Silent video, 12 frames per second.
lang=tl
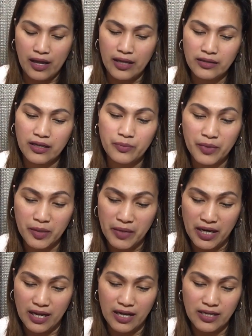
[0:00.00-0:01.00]
And then, pag
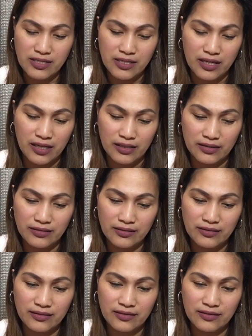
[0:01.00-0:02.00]
malakasan,
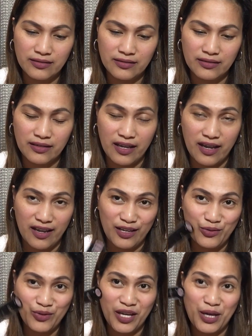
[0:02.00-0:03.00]
ayan,
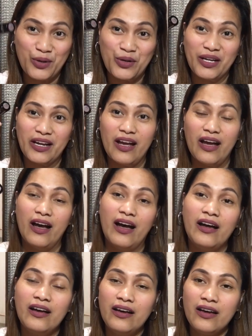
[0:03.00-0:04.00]
yung Kiko
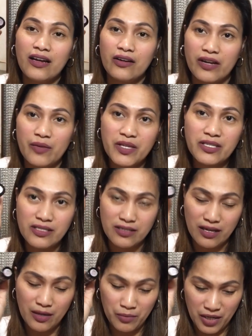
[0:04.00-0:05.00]
na Creamy
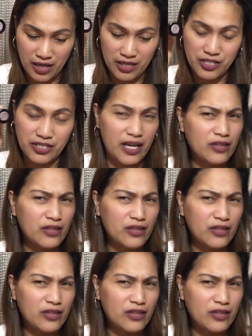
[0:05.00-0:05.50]
Stick Blush.